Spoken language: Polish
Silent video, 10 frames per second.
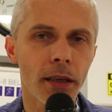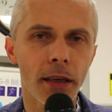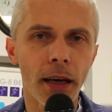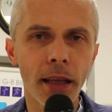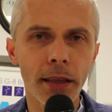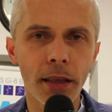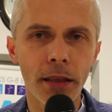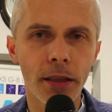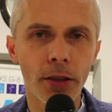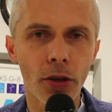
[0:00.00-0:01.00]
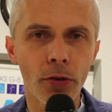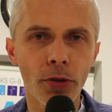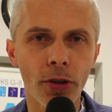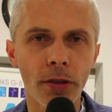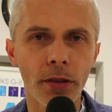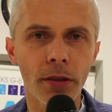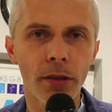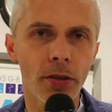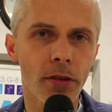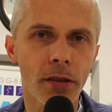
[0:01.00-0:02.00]
Karate Kyokushin
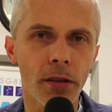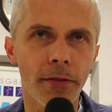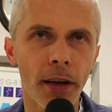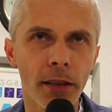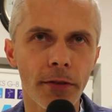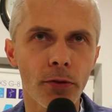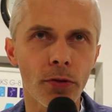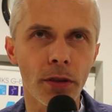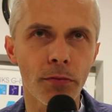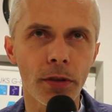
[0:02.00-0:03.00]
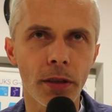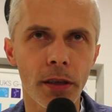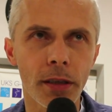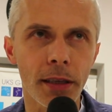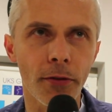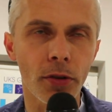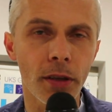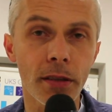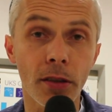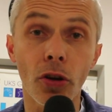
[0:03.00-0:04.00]
to styl walki, w którym y,
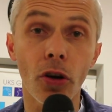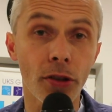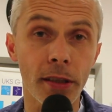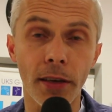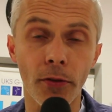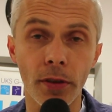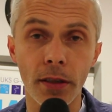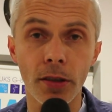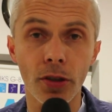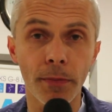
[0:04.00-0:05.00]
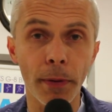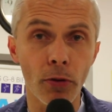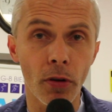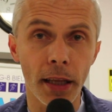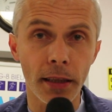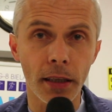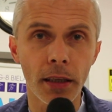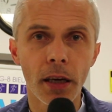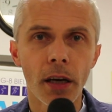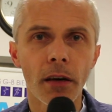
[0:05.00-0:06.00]
zawodnicy, dorośli zawodnicy, czyli
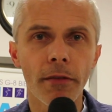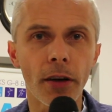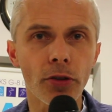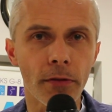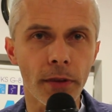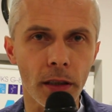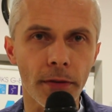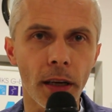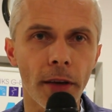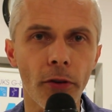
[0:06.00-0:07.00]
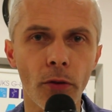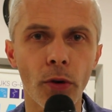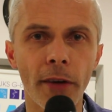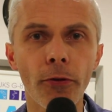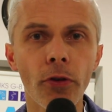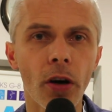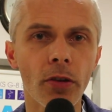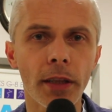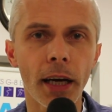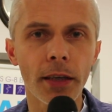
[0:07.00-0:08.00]
pełnoletni, walczą w tak zwanej formule full
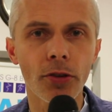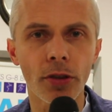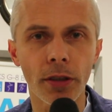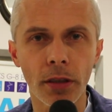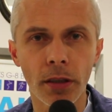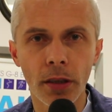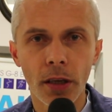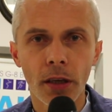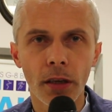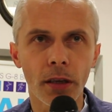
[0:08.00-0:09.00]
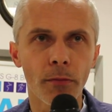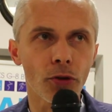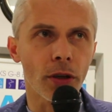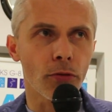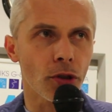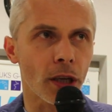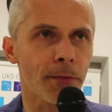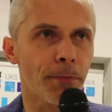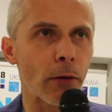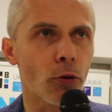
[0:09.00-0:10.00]
contact, czyli y, można uderzać
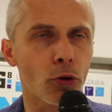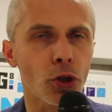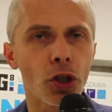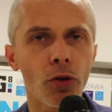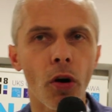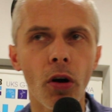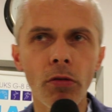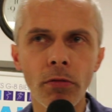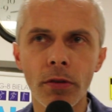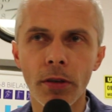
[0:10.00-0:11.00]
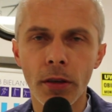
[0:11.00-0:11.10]
z pełną siłą,